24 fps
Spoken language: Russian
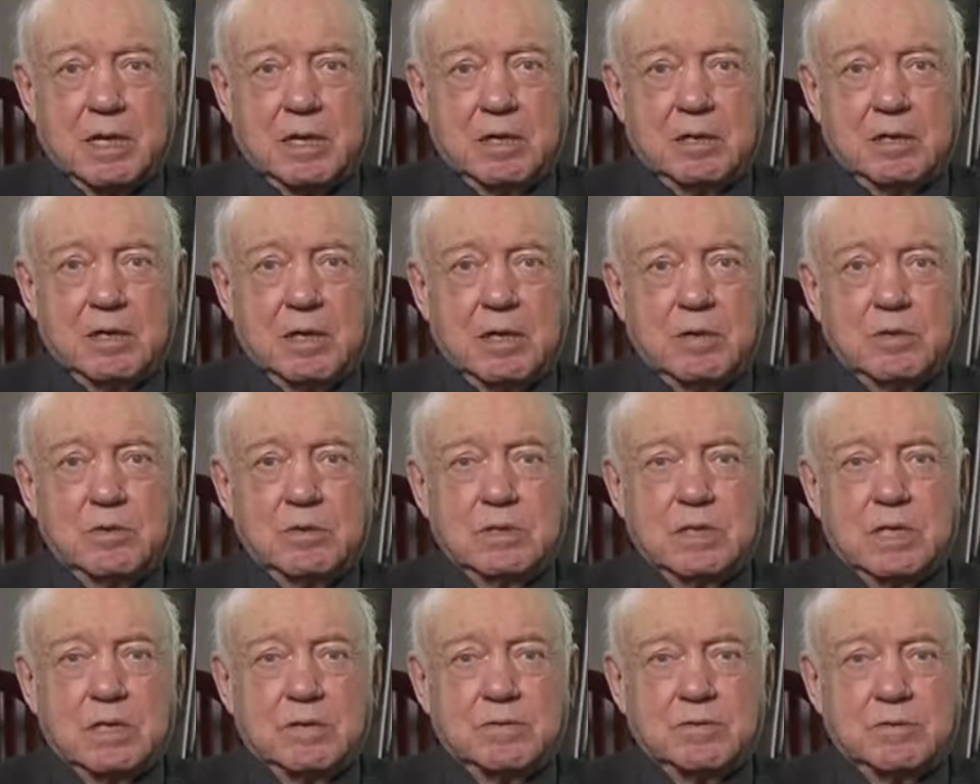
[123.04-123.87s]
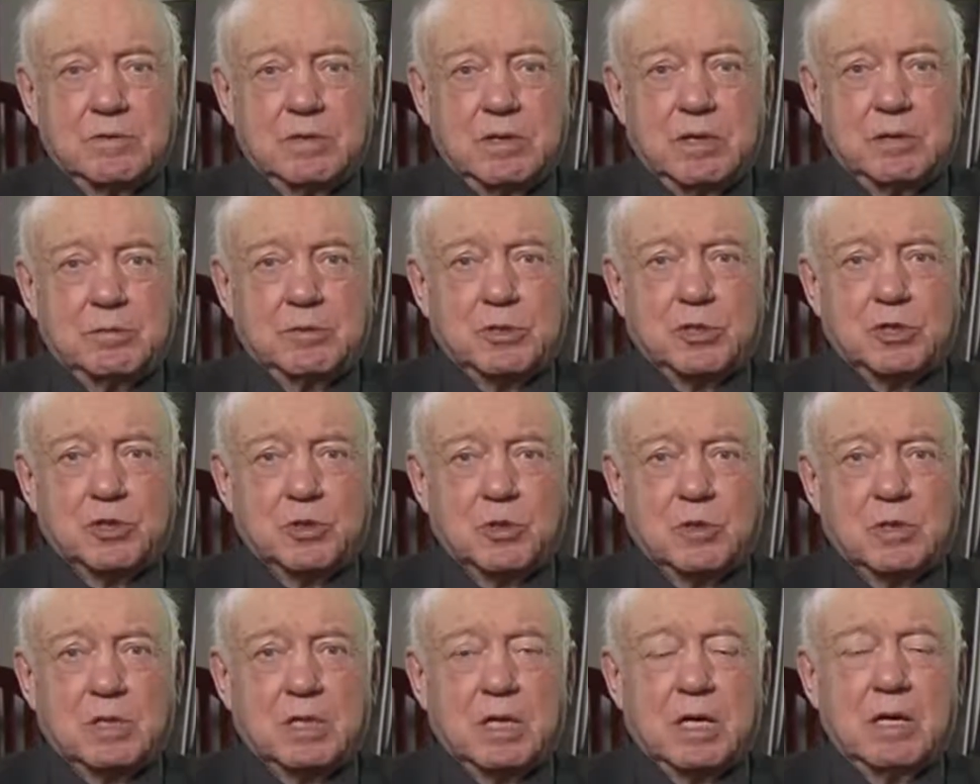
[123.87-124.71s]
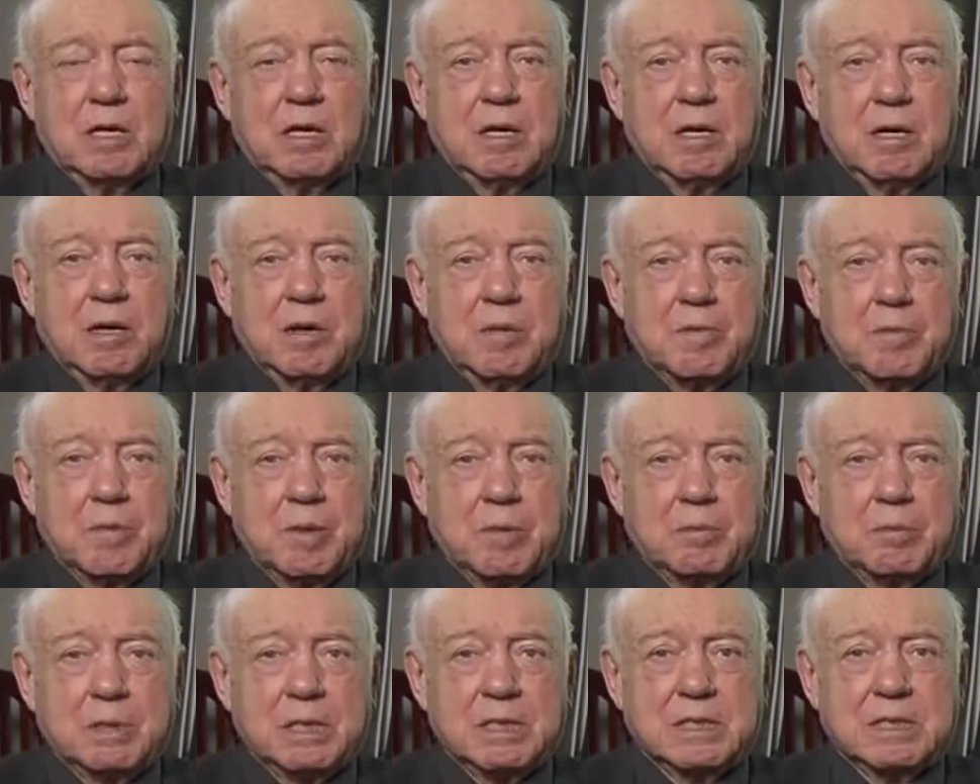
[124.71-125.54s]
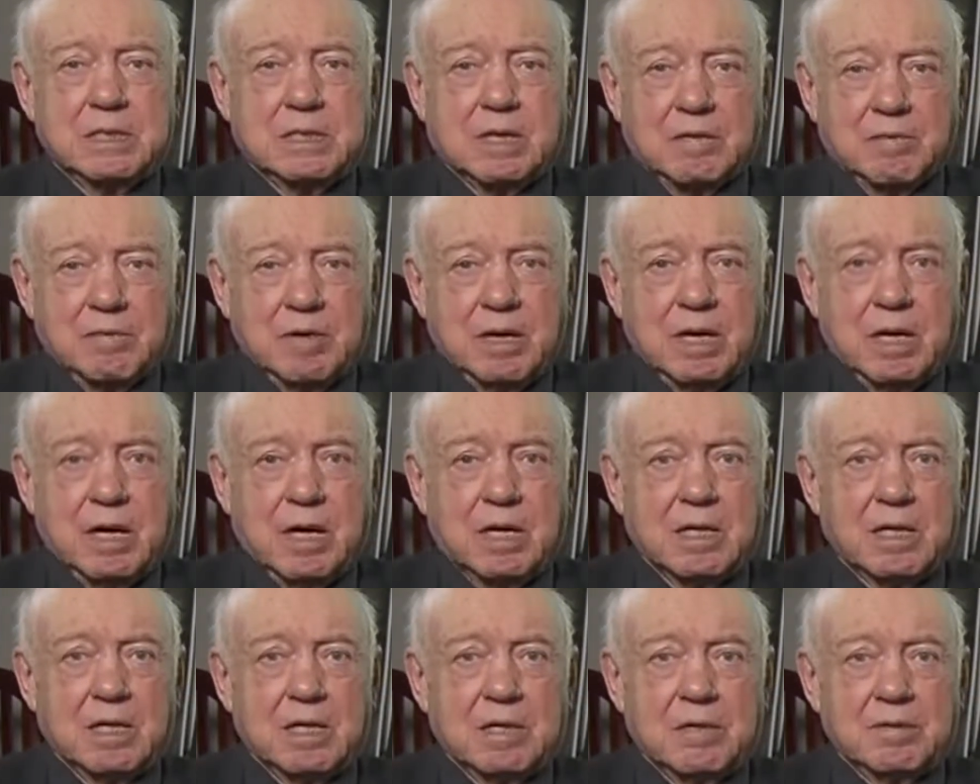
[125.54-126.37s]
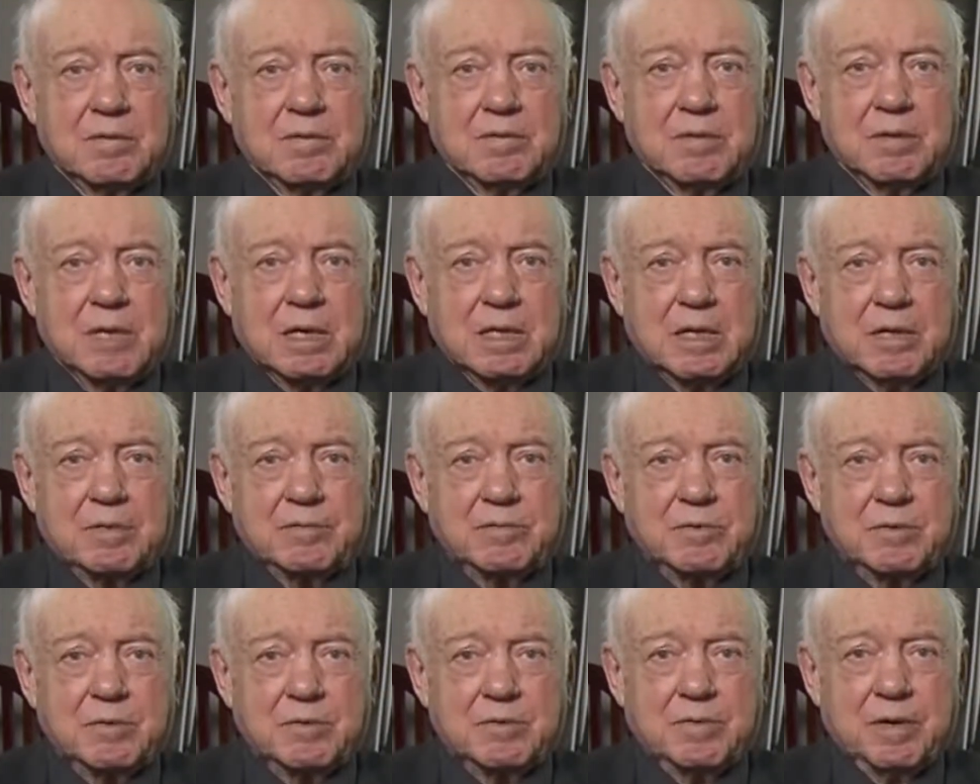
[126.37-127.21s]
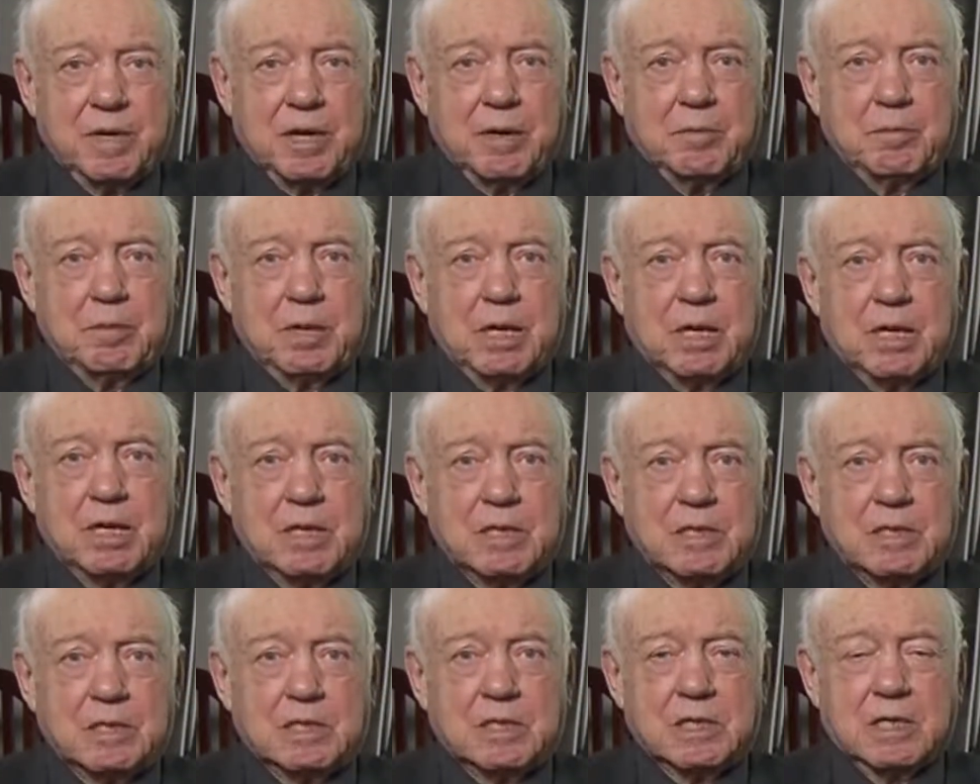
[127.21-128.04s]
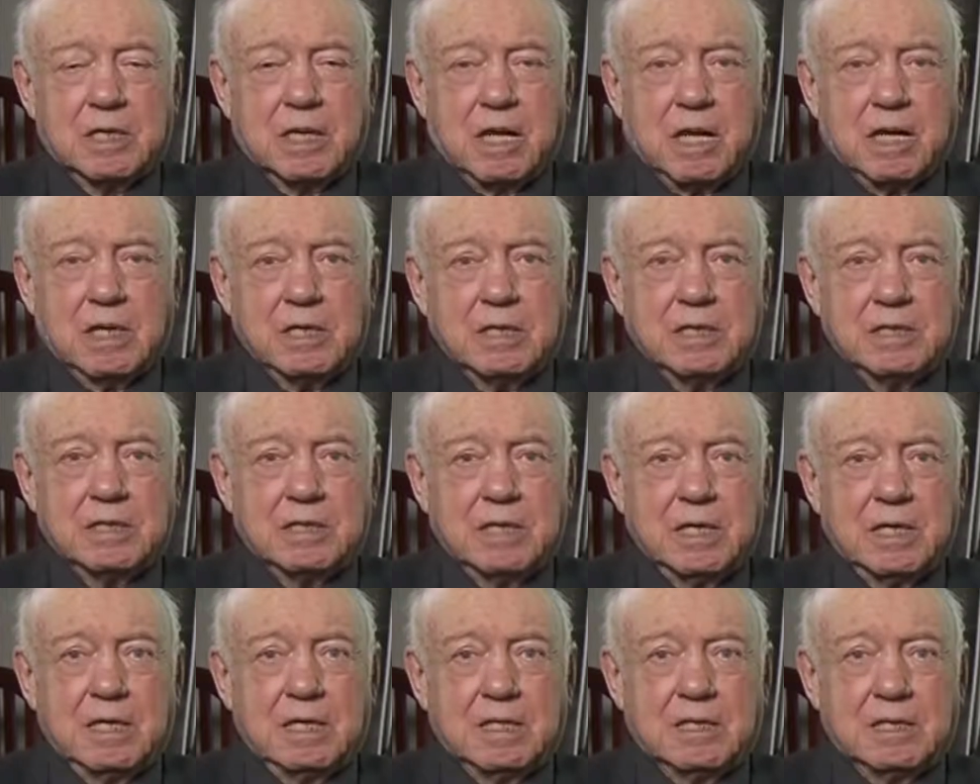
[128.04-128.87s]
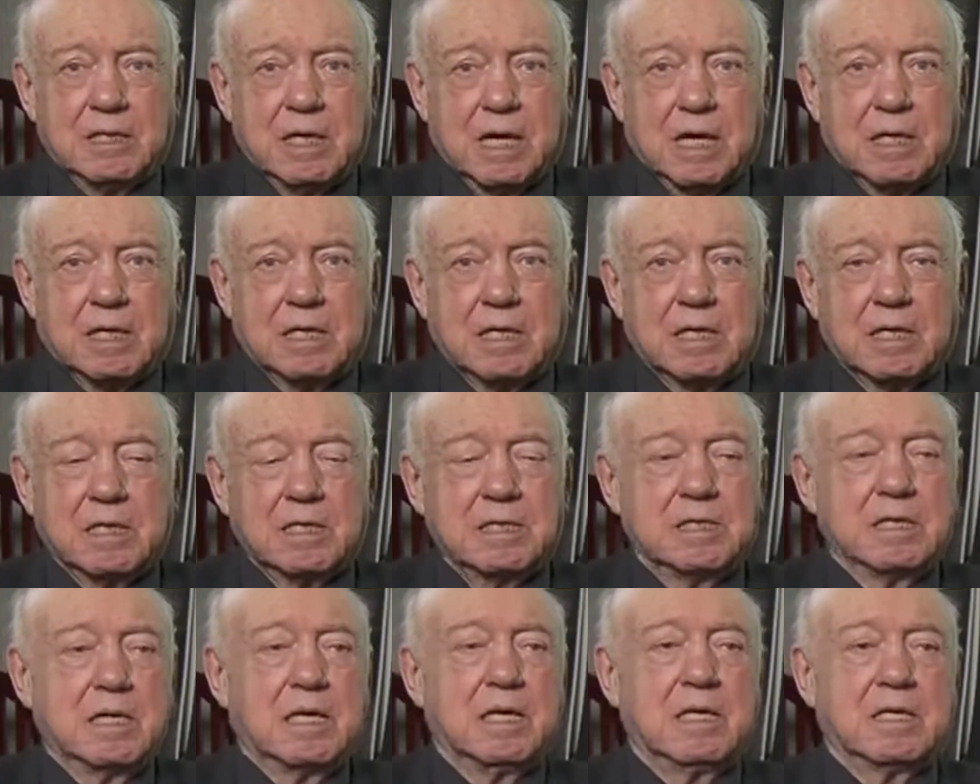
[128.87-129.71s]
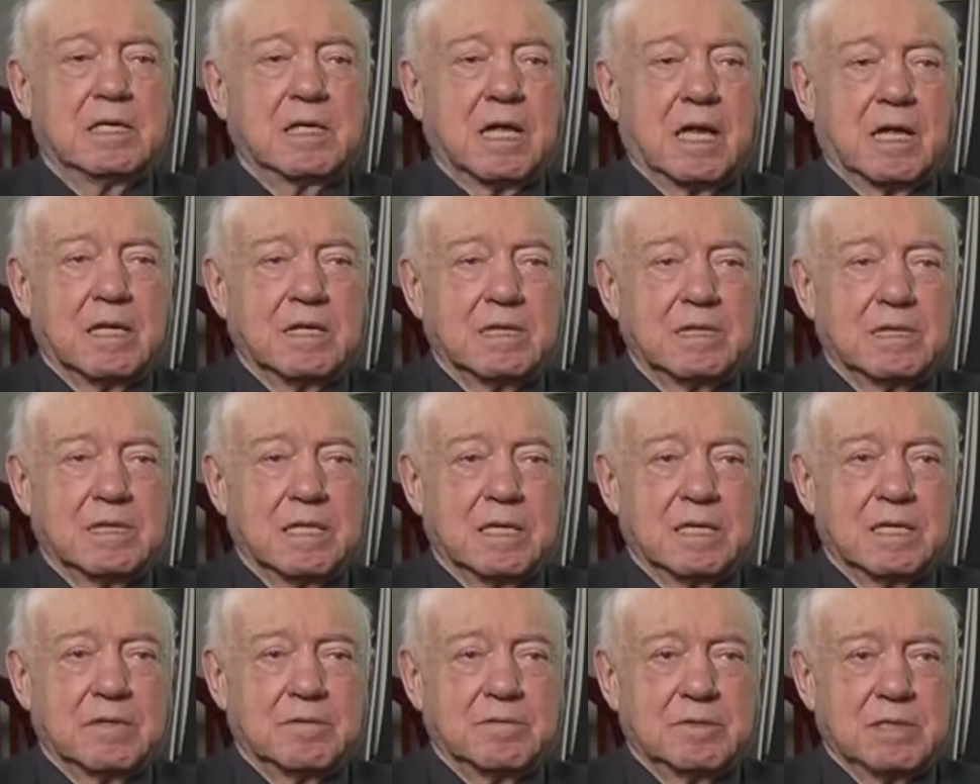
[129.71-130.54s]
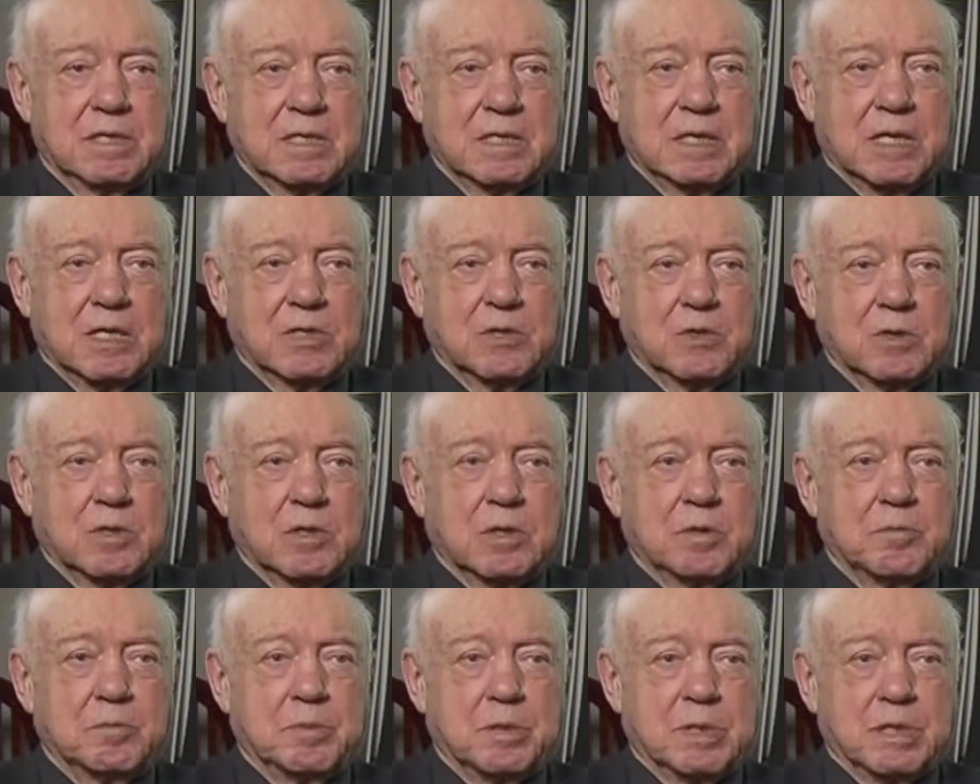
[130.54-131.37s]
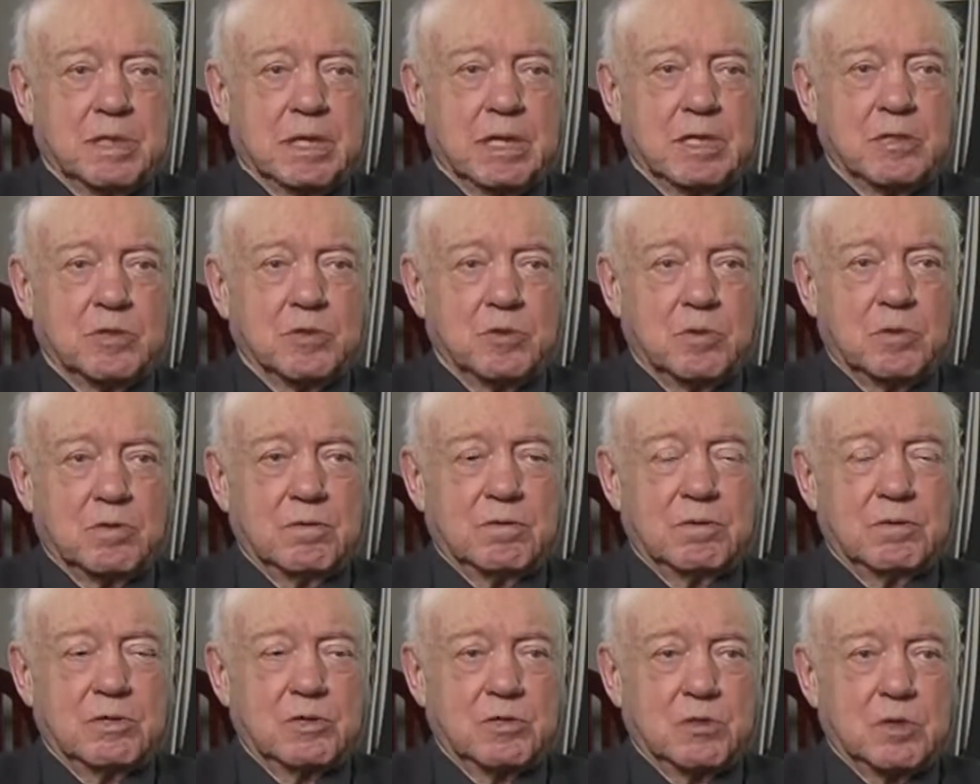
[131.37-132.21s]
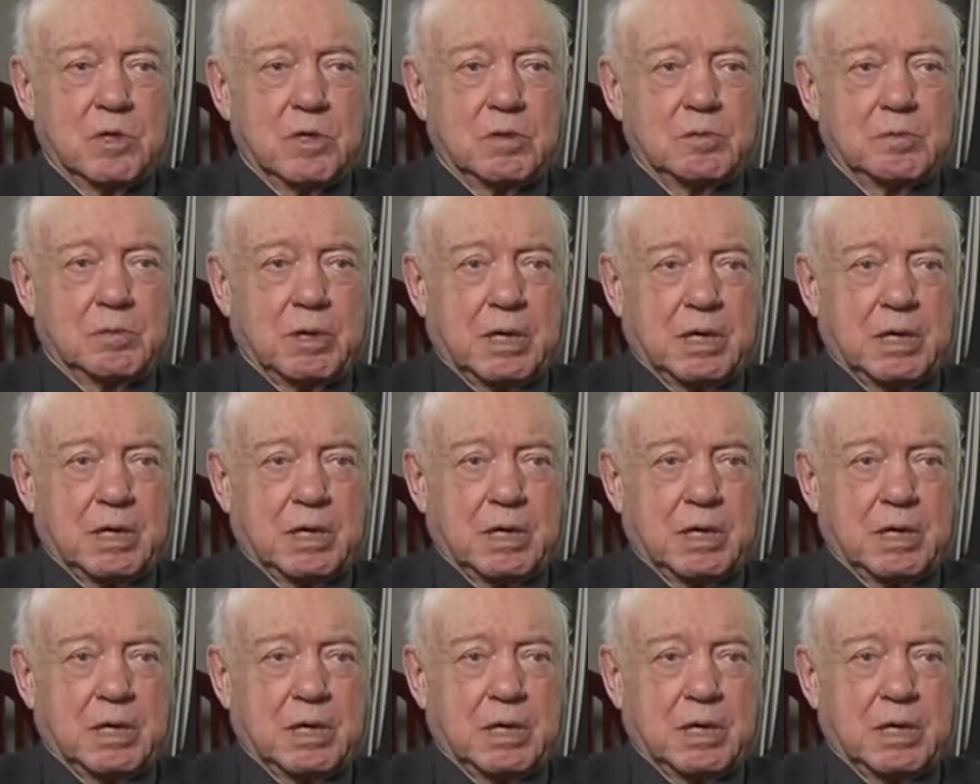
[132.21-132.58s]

на, на люди, она все время что-то представляла. Она все время жила идеей театра, идеей танца. Она всегда что-то подтанцовывала, что-то